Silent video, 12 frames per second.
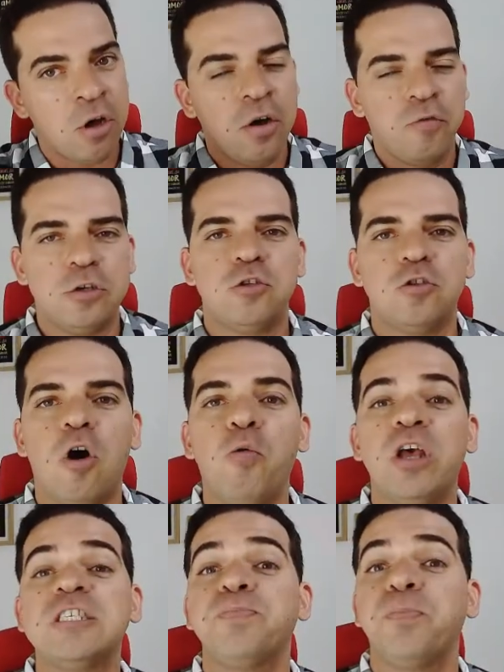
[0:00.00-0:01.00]
foi só um
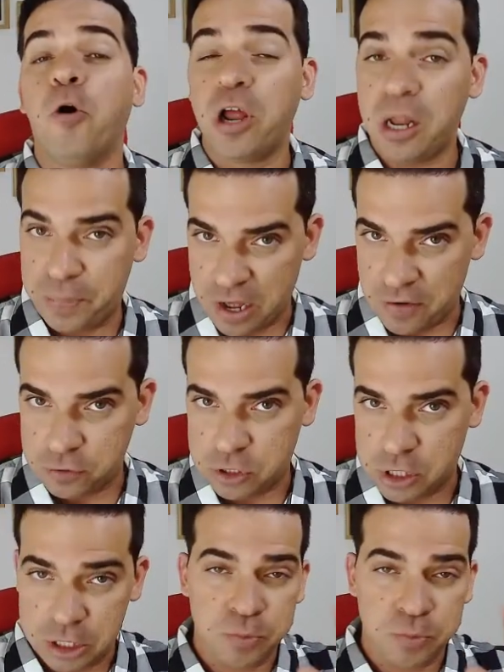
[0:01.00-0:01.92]
spoiler para vocês.